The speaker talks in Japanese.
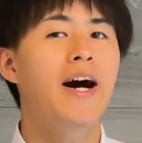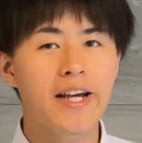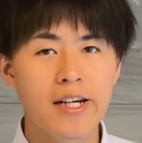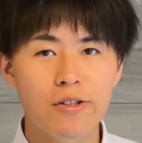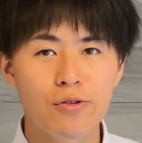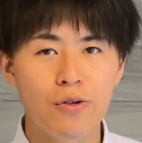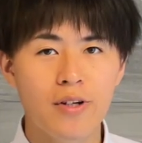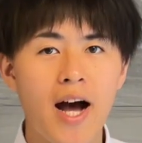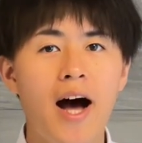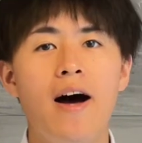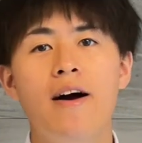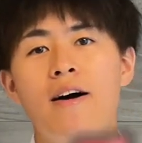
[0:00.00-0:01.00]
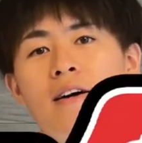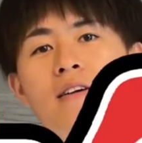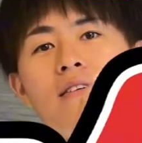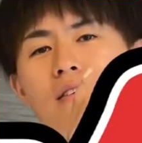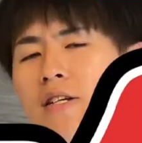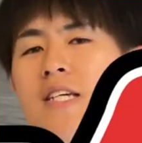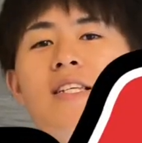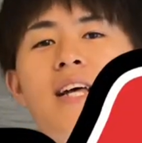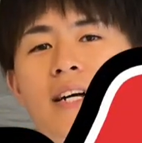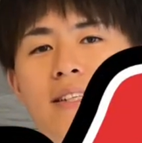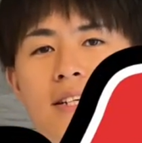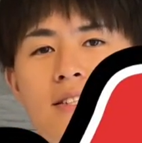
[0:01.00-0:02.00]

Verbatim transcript: 上げるのがリーダーで